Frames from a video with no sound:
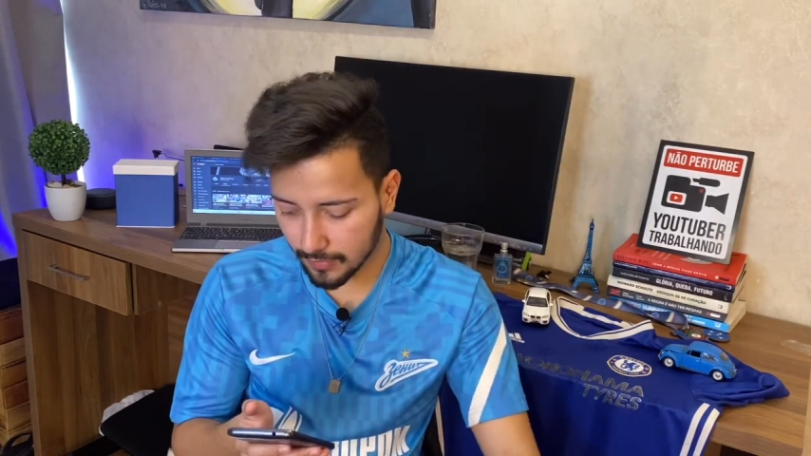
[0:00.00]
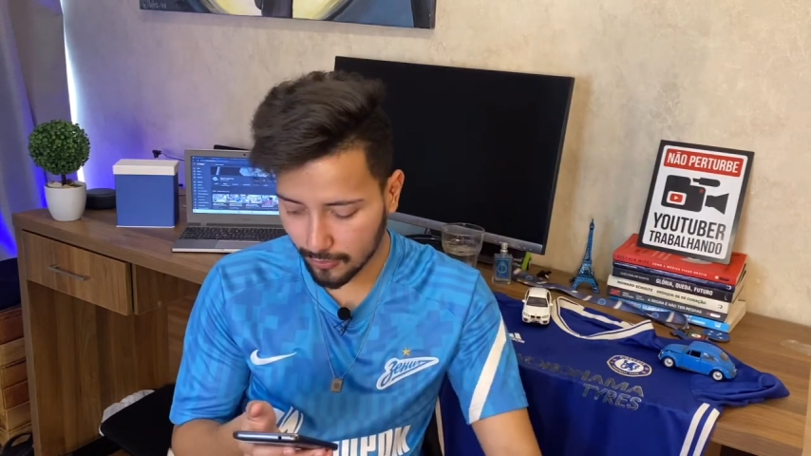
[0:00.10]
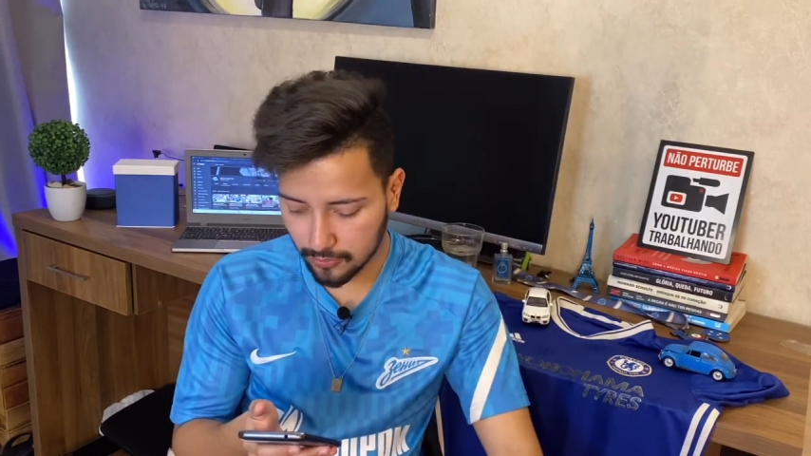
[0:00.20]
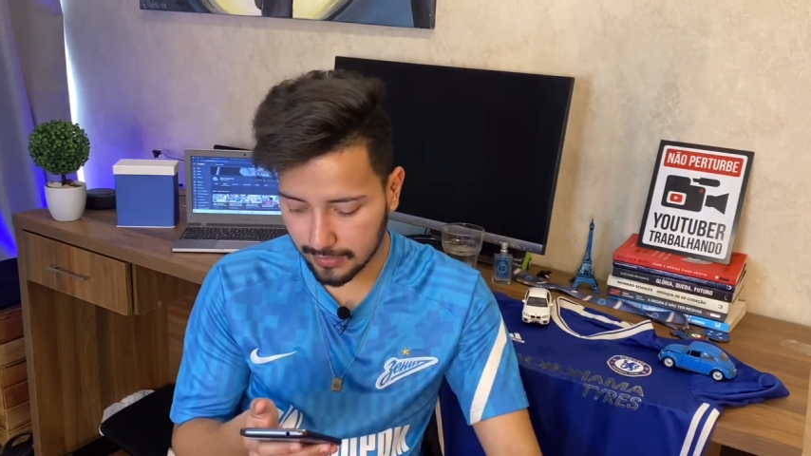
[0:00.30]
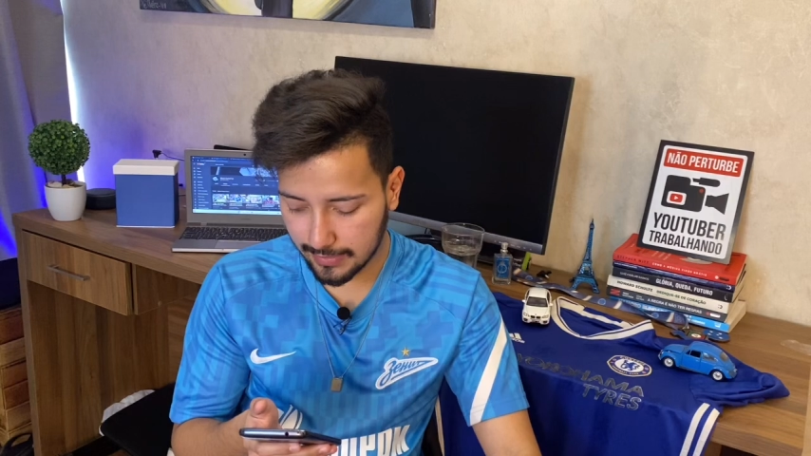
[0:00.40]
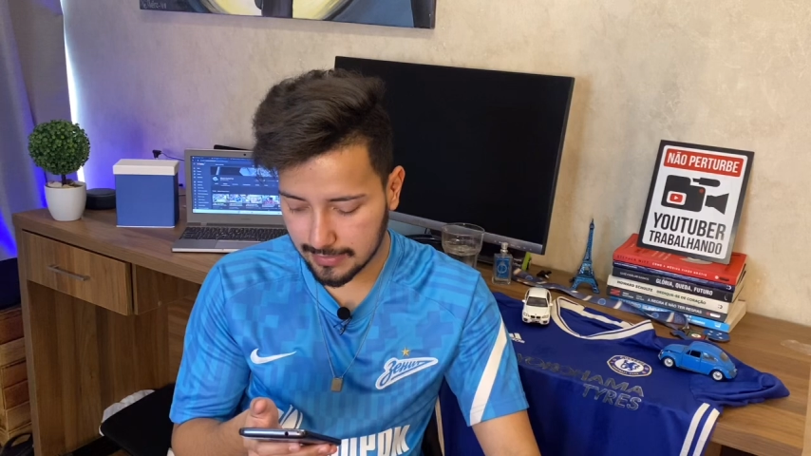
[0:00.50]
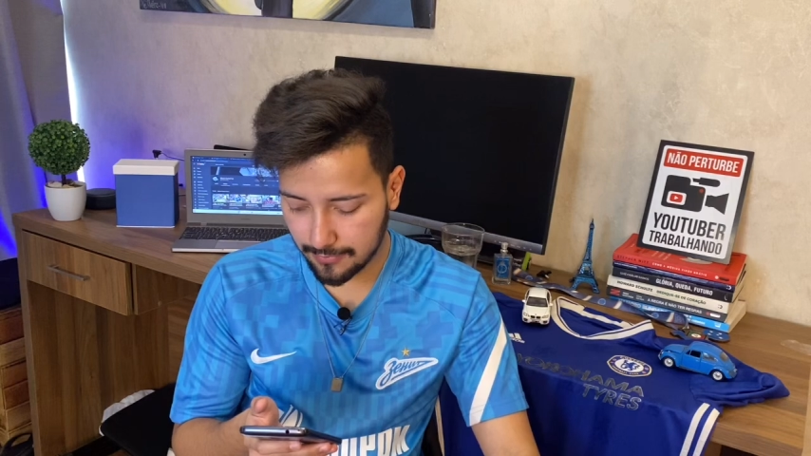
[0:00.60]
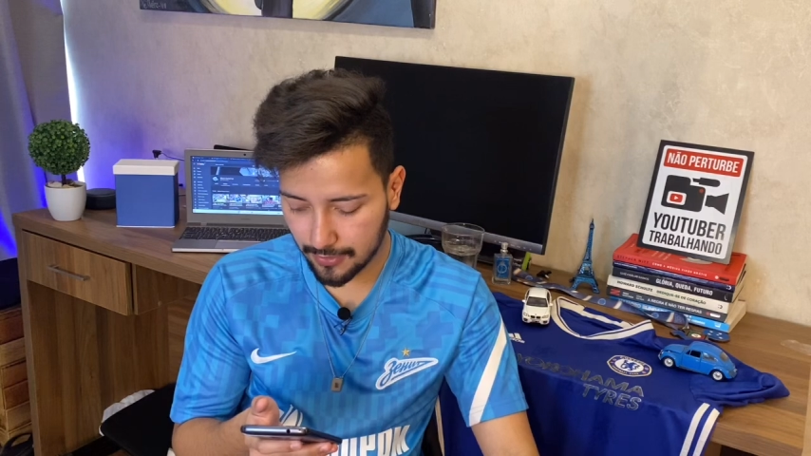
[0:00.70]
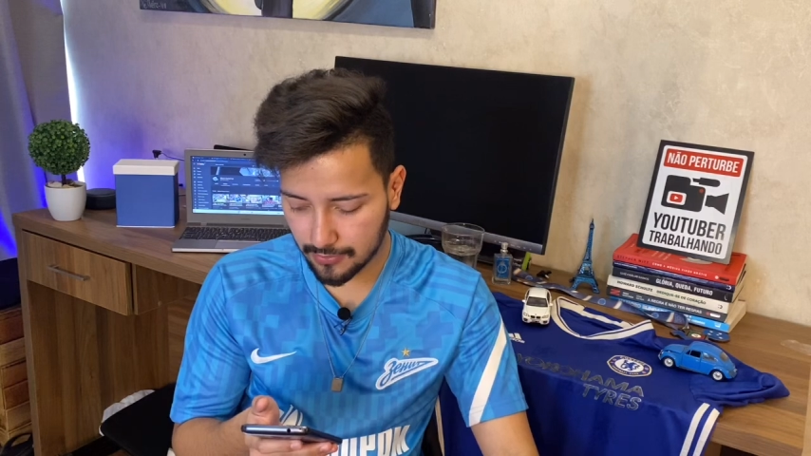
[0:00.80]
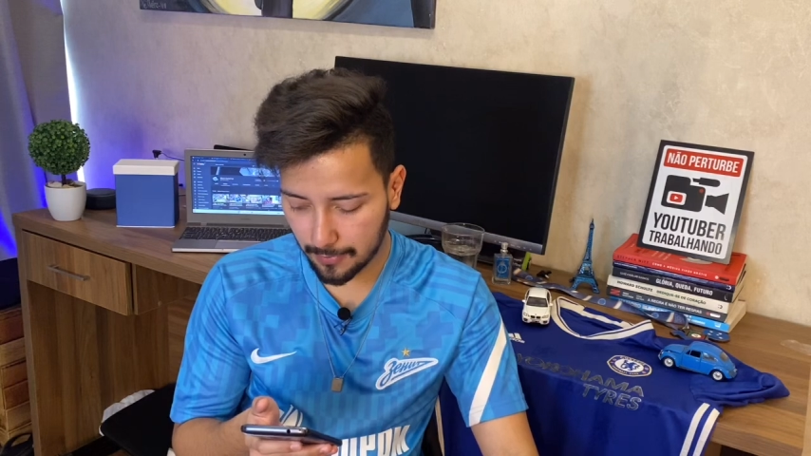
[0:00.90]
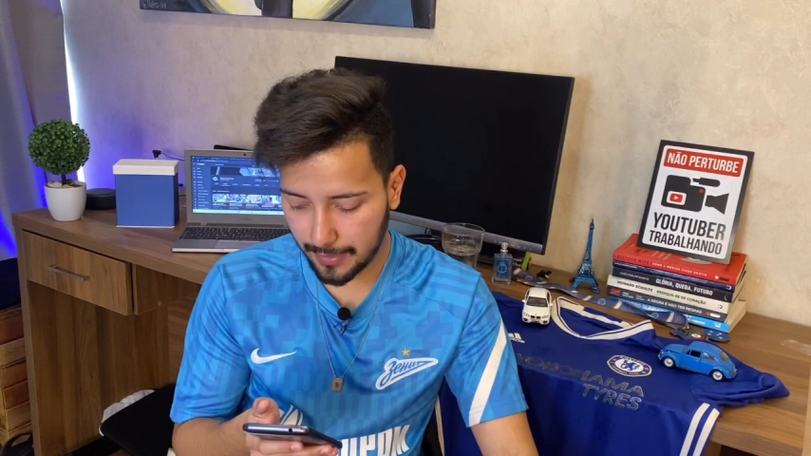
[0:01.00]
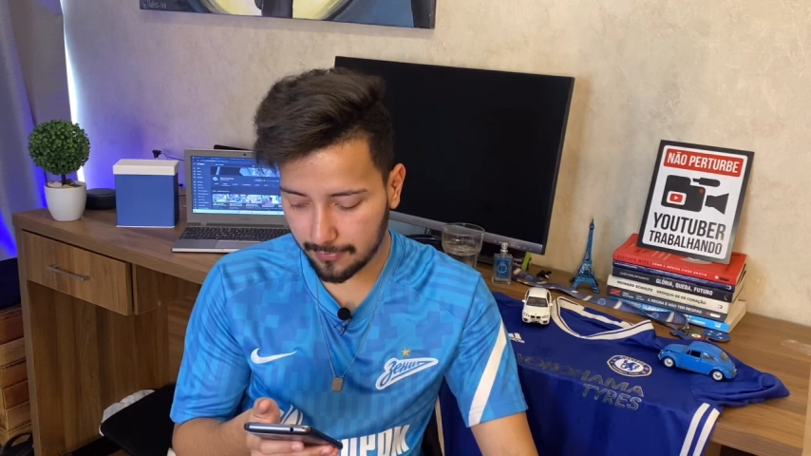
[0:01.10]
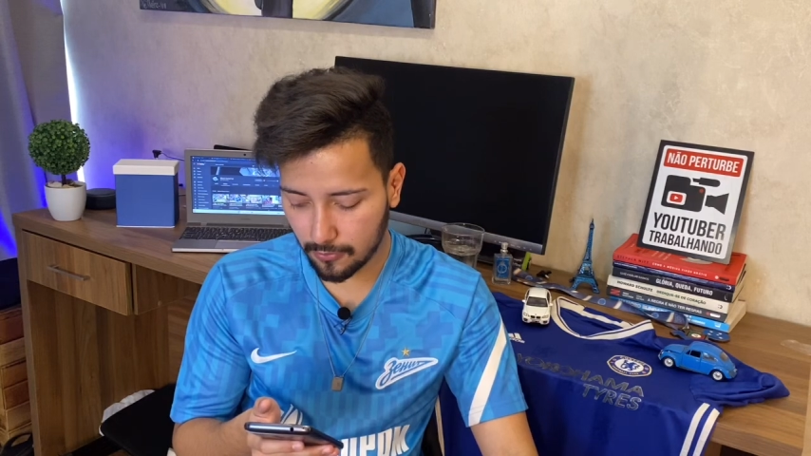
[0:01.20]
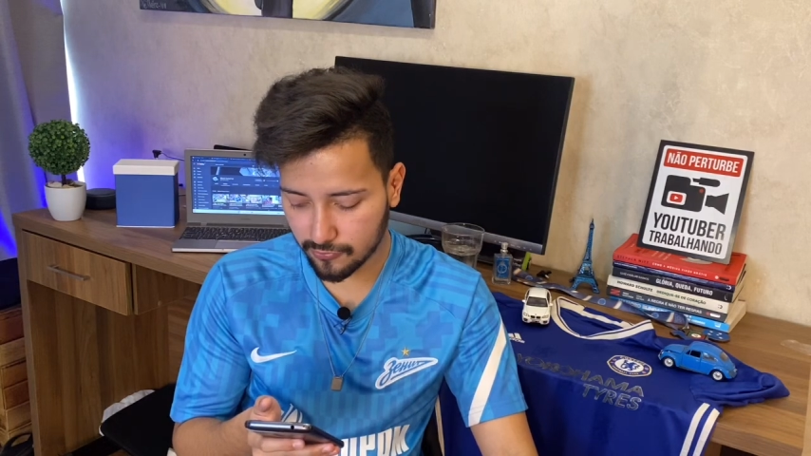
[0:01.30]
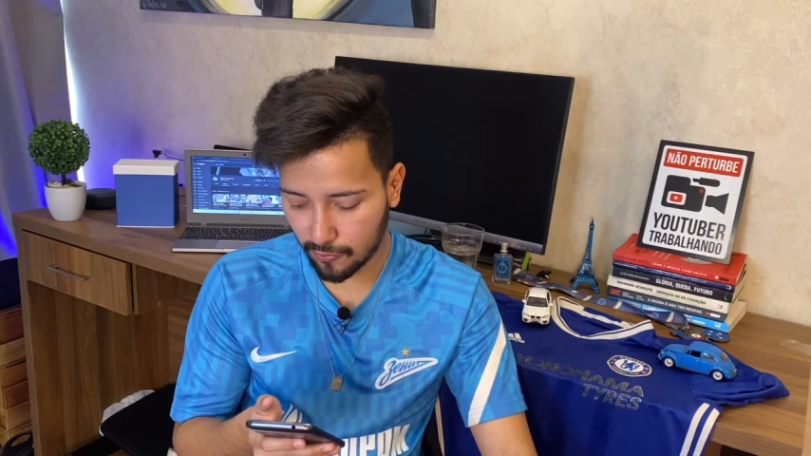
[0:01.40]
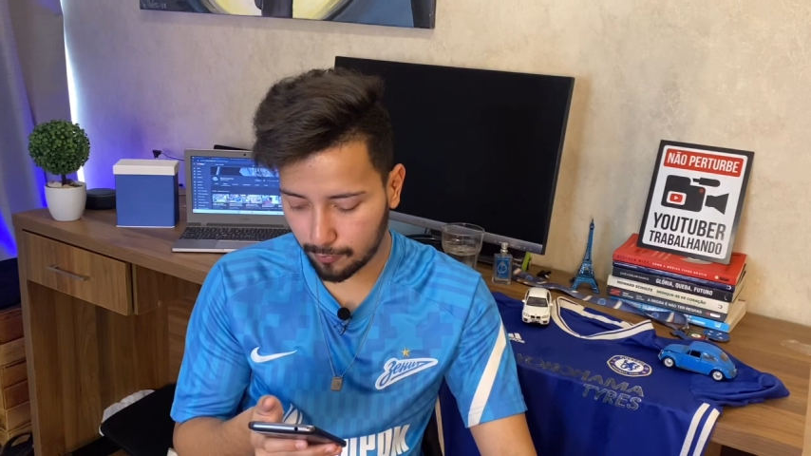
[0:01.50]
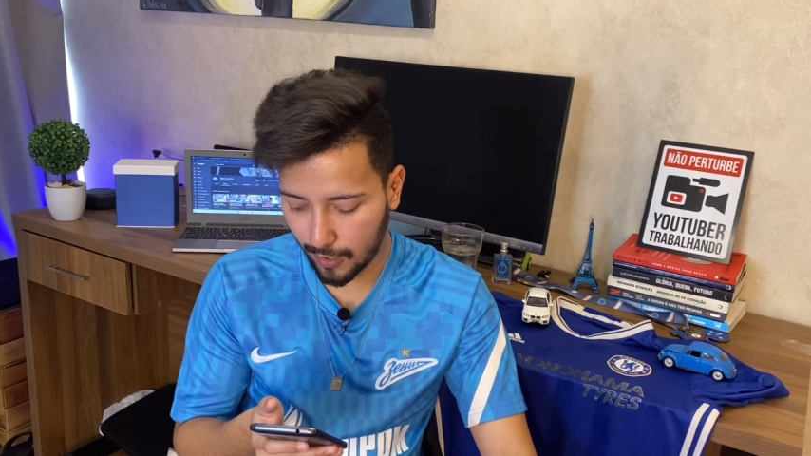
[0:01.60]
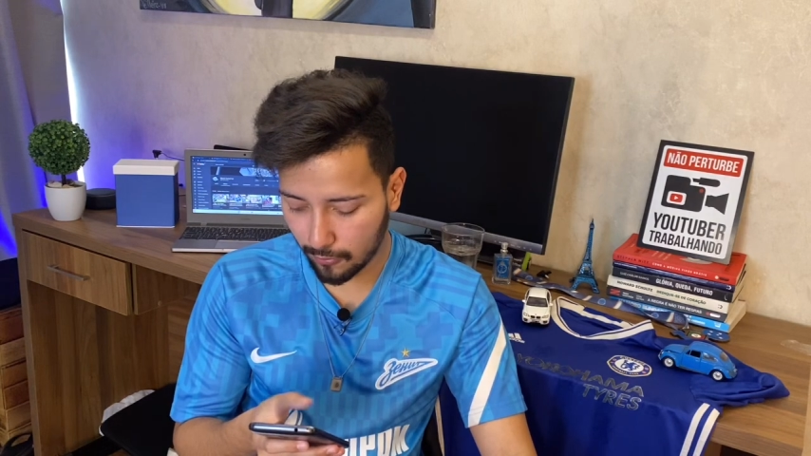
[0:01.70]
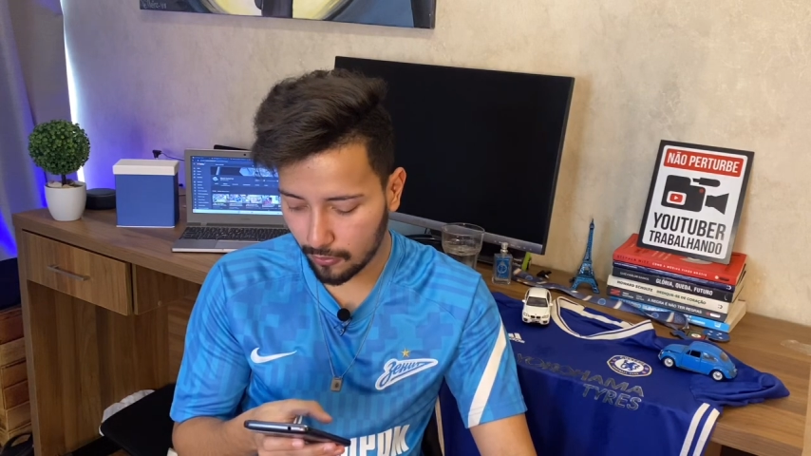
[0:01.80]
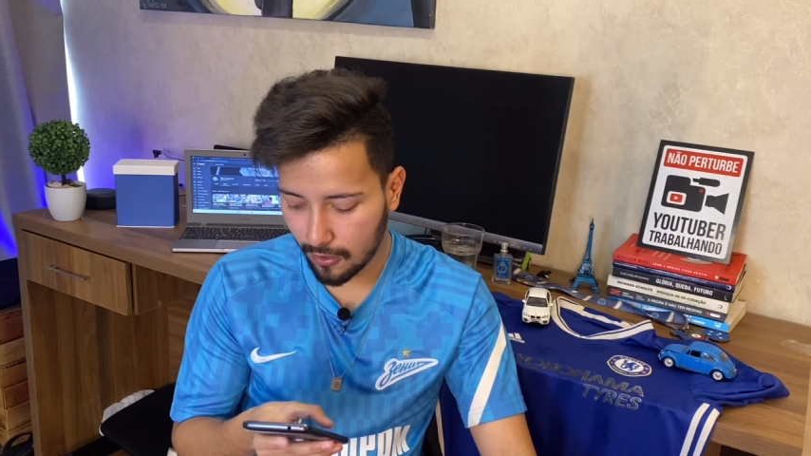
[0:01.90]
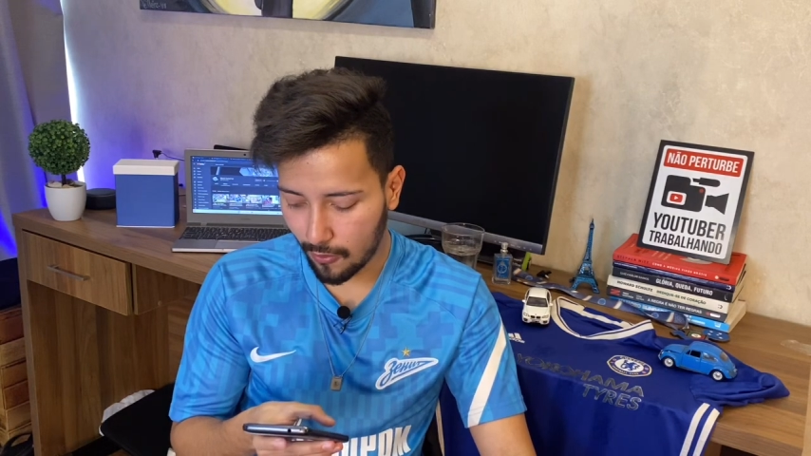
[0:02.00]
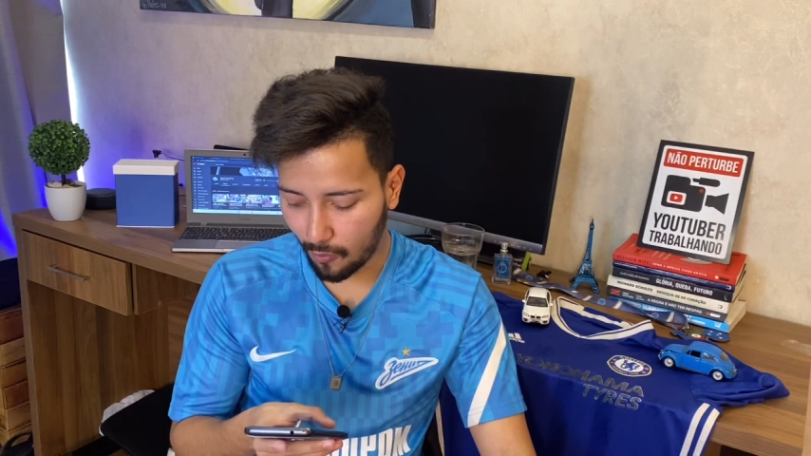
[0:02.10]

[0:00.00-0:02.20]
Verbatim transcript: E outro aqui nesse vídeo também, o João Paulo,